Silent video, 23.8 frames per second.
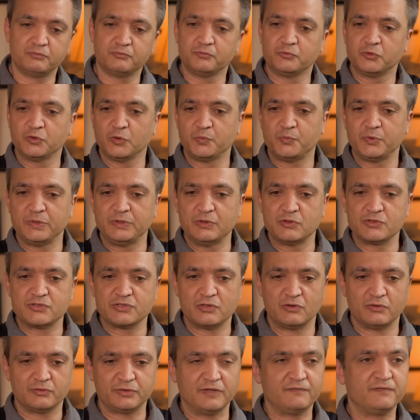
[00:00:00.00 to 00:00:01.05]
depuis deux
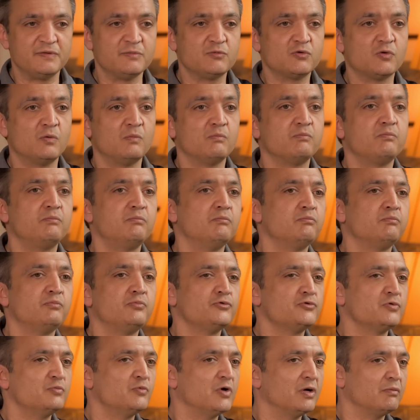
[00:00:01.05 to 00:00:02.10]
ans, des films qui ont
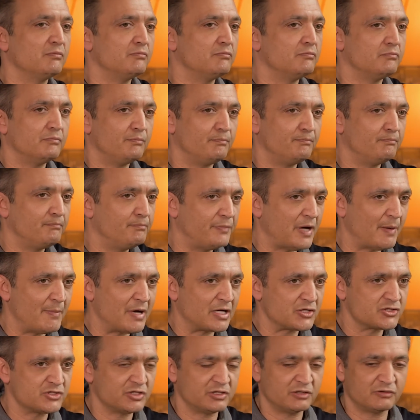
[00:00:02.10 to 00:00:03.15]
plus ou moins pas
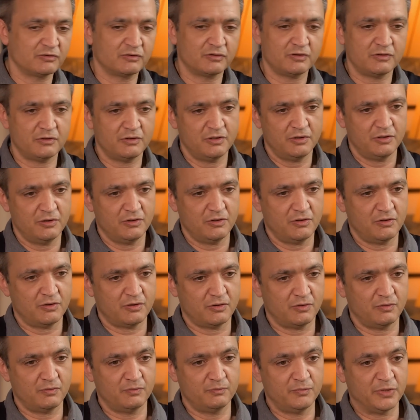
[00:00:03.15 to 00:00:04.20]
marché.
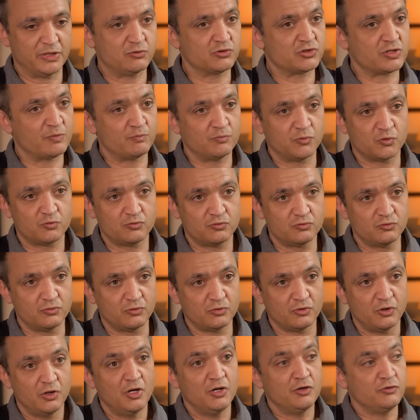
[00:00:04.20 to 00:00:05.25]
Euh, mais que j'aime
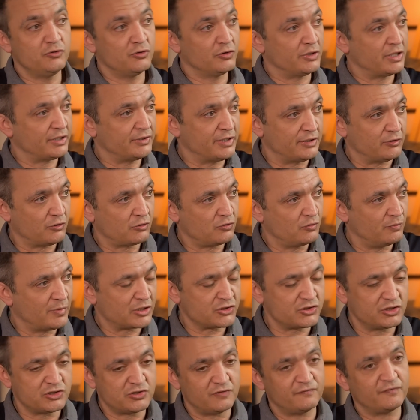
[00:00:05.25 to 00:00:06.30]
beaucoup. Il y en a d'ailleurs qui ont
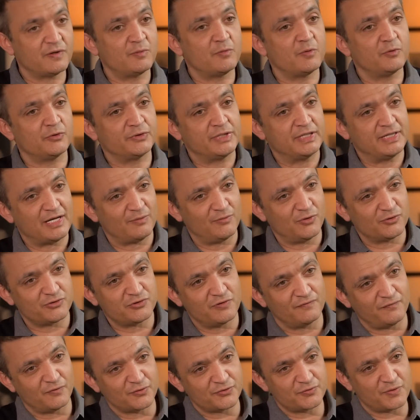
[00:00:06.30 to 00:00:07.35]
marché. J'ai fait un moment d'égarement de
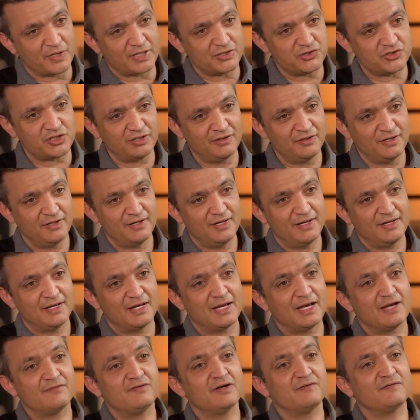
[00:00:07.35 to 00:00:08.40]
Jean-François Richer
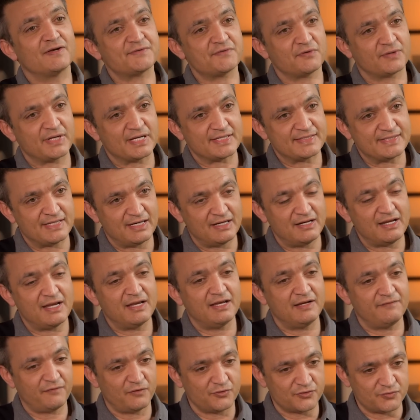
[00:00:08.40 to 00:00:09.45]
avec Vincent Cassel mm.
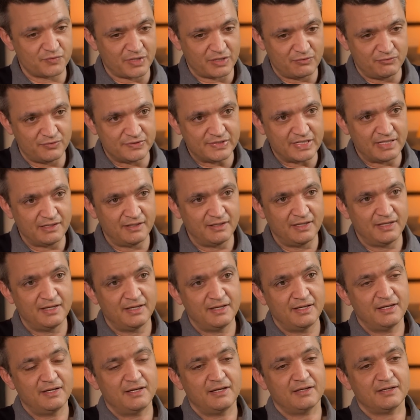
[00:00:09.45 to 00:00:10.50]
et François Cluzet,
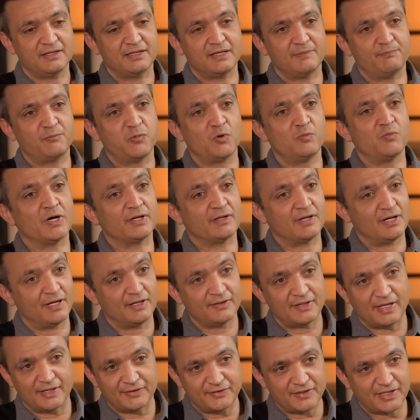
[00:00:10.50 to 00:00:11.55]
mm. qui est pour moi
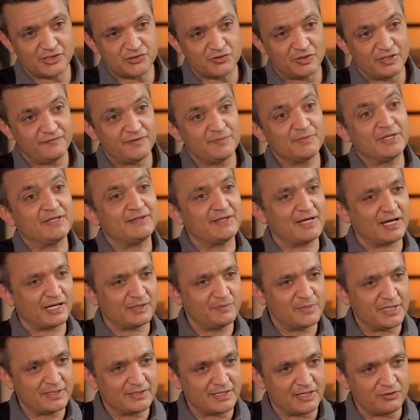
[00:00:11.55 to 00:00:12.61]
un, très joli film, qui était un
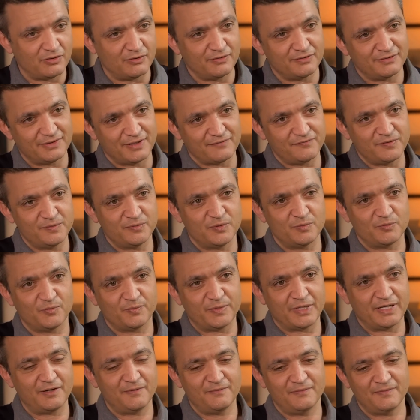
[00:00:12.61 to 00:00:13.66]
remake d'ailleurs d'un film de mon
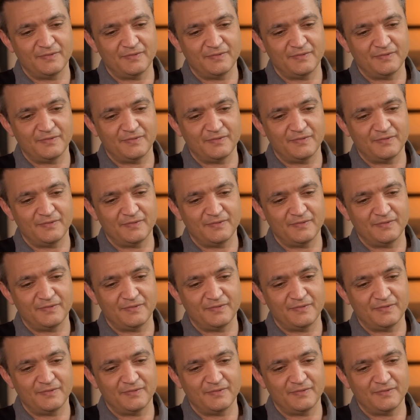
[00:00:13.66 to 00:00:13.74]
père.